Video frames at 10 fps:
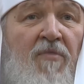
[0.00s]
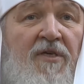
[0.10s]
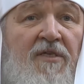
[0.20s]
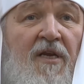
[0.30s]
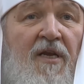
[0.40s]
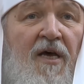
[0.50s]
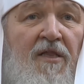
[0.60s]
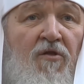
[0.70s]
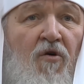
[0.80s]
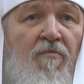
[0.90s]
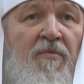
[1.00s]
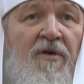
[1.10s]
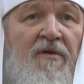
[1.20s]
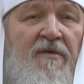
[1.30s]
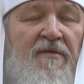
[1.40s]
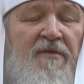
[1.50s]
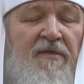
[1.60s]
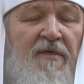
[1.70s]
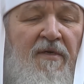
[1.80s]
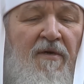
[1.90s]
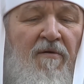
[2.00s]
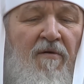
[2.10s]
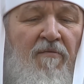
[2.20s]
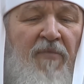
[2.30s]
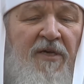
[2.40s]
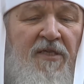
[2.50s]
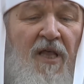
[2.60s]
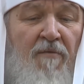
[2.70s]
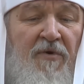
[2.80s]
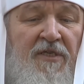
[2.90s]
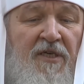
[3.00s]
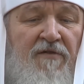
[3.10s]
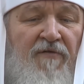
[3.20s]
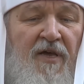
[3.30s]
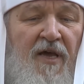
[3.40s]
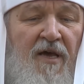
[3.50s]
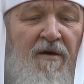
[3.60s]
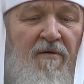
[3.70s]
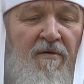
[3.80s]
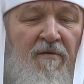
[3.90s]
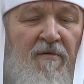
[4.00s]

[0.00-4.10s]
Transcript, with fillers: мысль на одном? По слабости своей